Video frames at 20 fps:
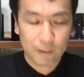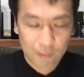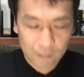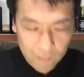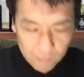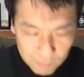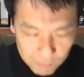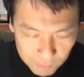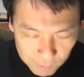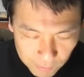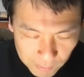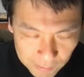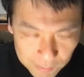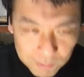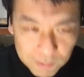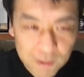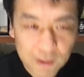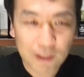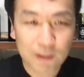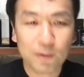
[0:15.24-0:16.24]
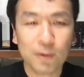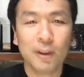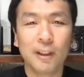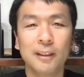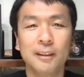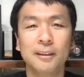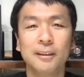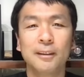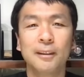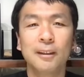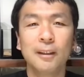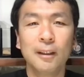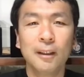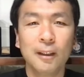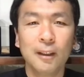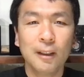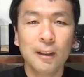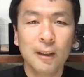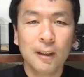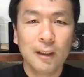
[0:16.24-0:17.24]
こんにちは、のり太郎です。
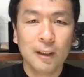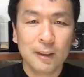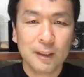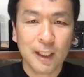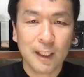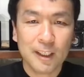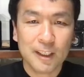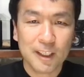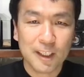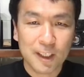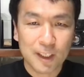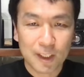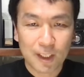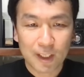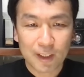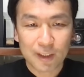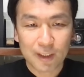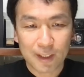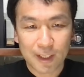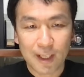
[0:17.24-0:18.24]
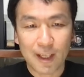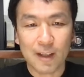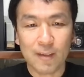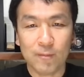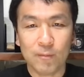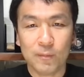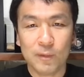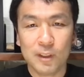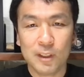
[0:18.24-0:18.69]
最近になって